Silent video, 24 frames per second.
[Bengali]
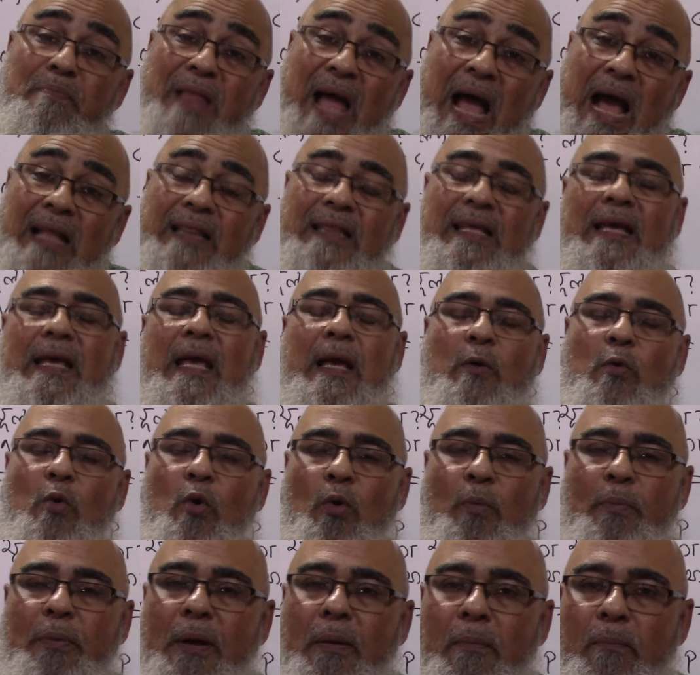না দেখে
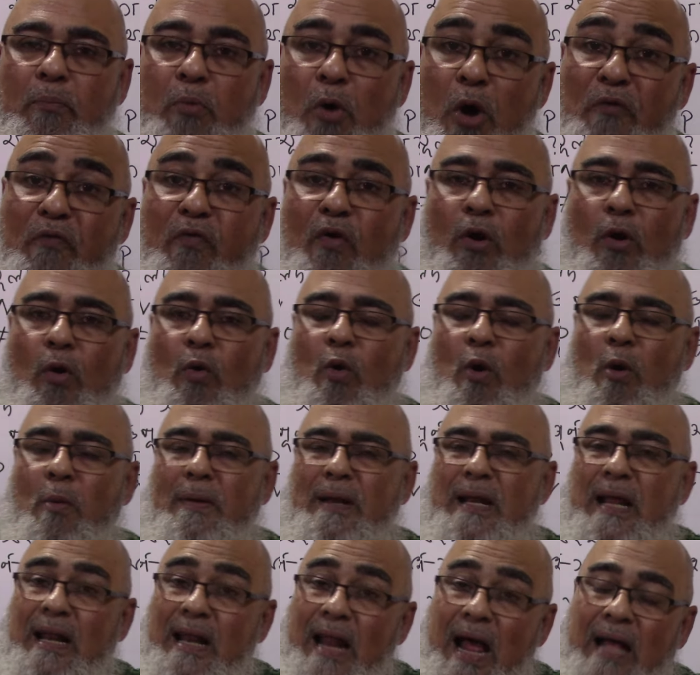করবে বই ফলো করবে
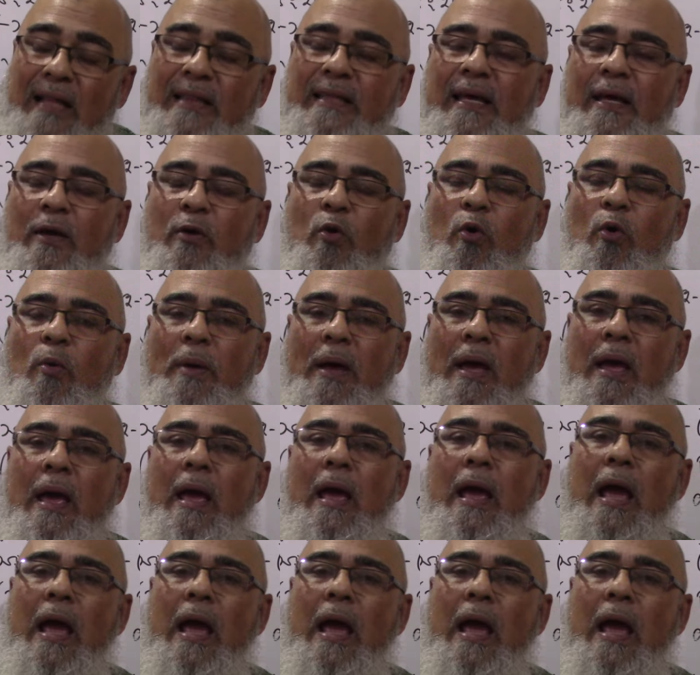না না দেখে করবে